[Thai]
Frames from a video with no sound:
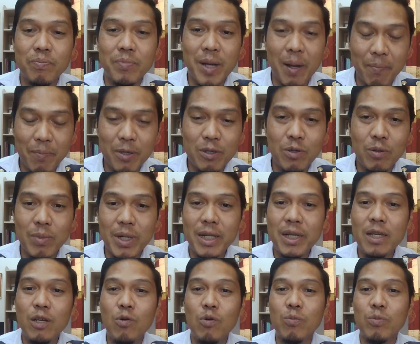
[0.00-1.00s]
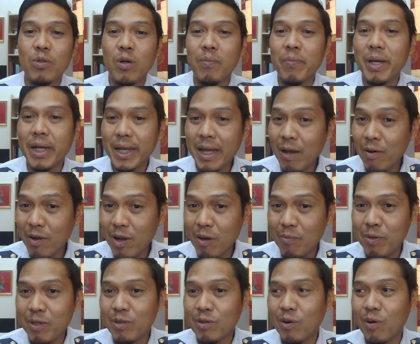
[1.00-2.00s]
กลับไปชมได้ที่กลุ่ม
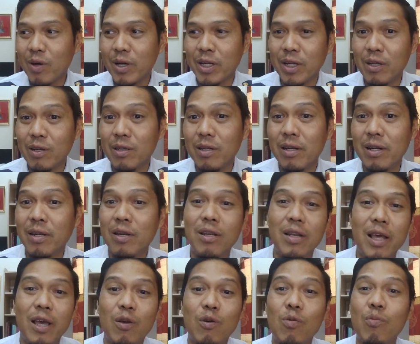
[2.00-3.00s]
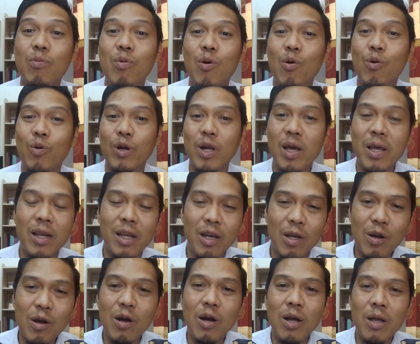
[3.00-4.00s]
289982 อันนี้เลขกลุ่มหงนะแล้วก็